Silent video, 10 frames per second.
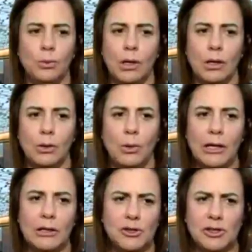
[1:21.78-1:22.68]

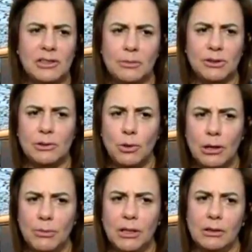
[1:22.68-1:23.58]
وهذا جزء بتصور
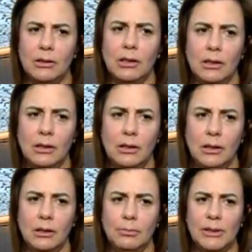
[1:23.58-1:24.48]
من
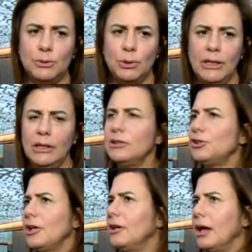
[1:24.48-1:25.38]
آه، مسؤوليه
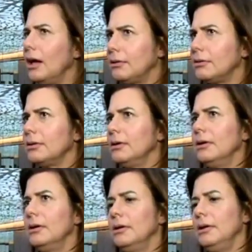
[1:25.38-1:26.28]
الشركات
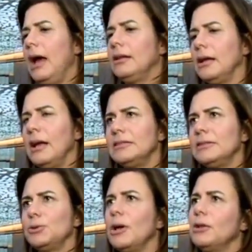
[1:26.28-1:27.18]
آه، لحتى
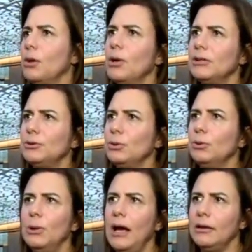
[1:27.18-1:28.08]
يعززوا هالتواصل
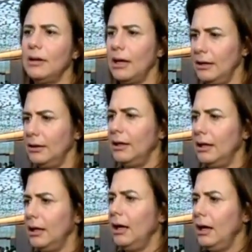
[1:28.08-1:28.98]
ولحتى
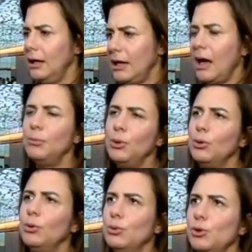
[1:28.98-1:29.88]
هن
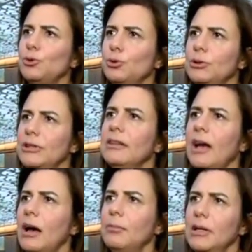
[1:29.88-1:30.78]
يامنوا وجود يد
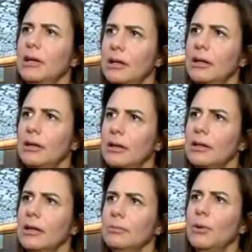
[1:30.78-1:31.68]
عامله
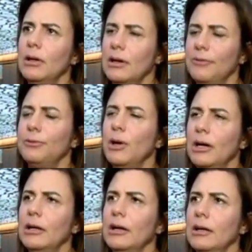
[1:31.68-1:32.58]
آه،
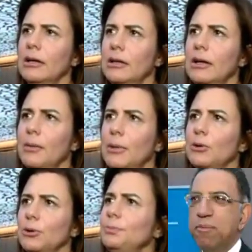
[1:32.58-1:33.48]
كفؤه
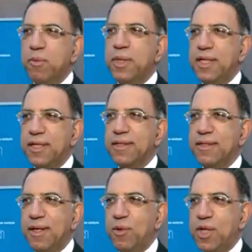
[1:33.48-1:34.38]
لعملهم المبادره
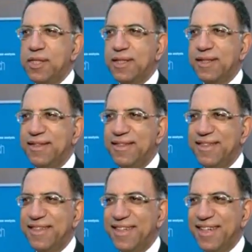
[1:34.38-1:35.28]
ضد الواسطه
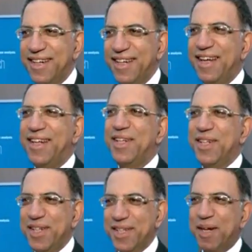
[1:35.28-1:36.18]
يعني
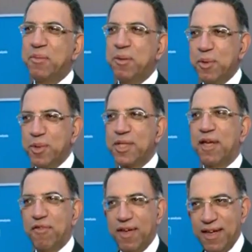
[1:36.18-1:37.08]
نحن عم نبرز
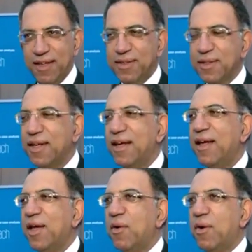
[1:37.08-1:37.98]
كفاءات
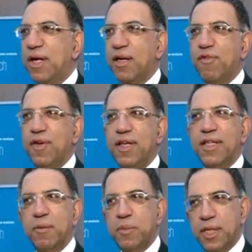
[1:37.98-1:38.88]

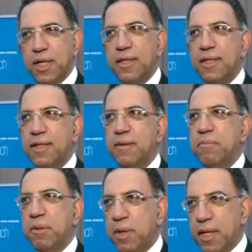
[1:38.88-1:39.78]
والكفاءات عم تتقدم
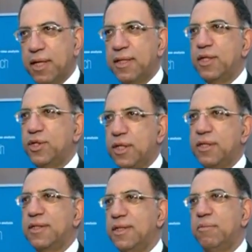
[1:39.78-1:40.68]
بمخاضها
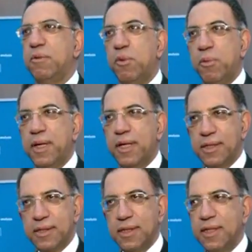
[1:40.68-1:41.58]
الشخصي
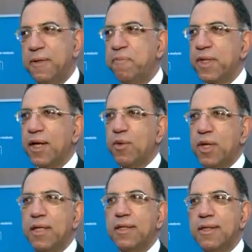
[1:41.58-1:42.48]
بمبارزة ويا
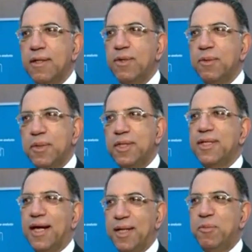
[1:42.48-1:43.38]
ريت الدولة
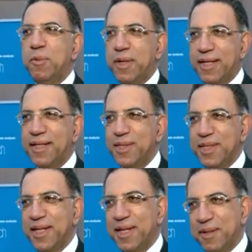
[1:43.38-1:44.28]
بترجع على المباراة
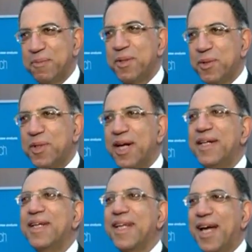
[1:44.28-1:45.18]
كان بيكون
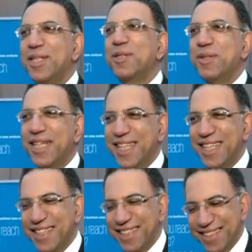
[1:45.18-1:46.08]
عندنا تحسن كتير